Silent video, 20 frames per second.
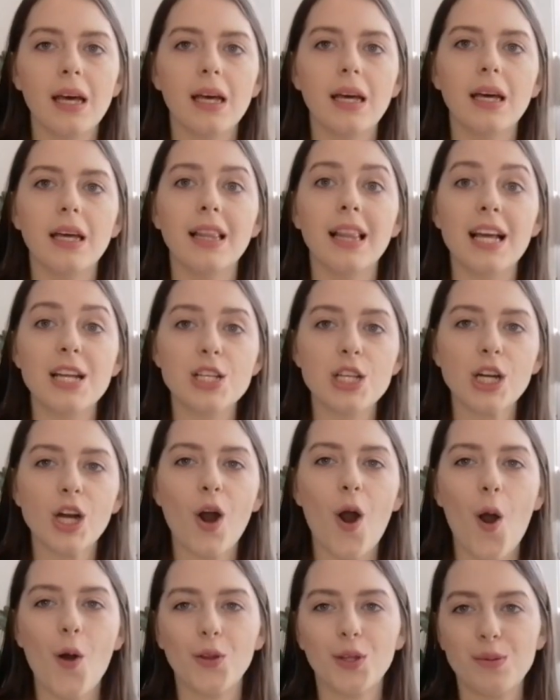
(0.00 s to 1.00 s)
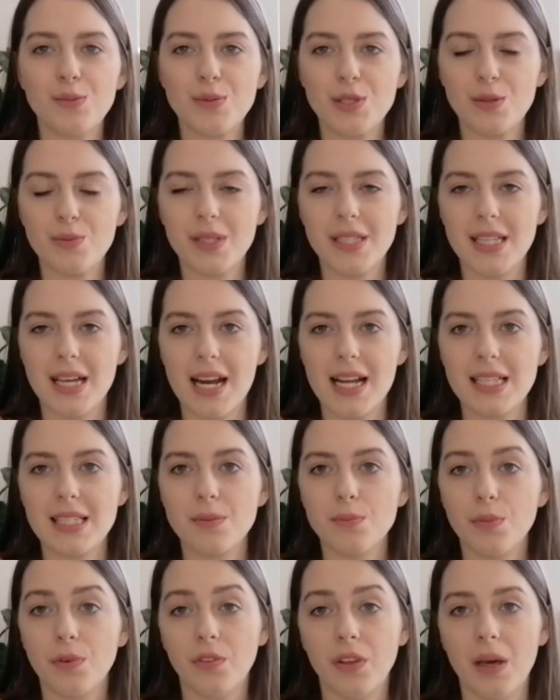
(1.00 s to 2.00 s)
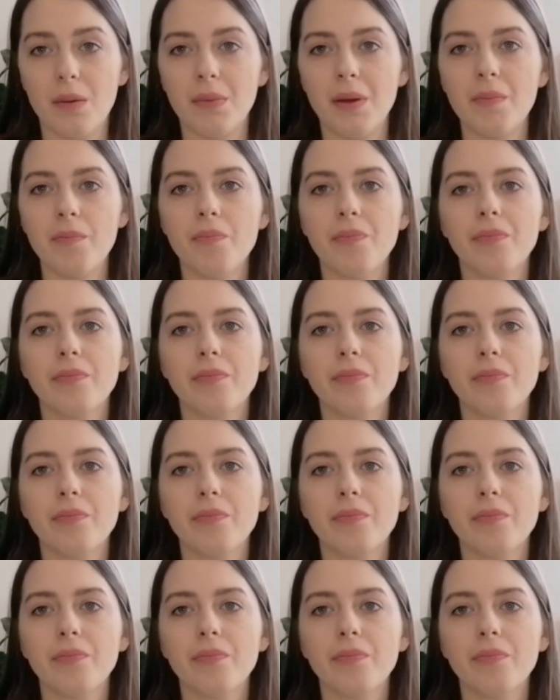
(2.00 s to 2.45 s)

E, dlaczego? O tym sobie zaraz powiemy.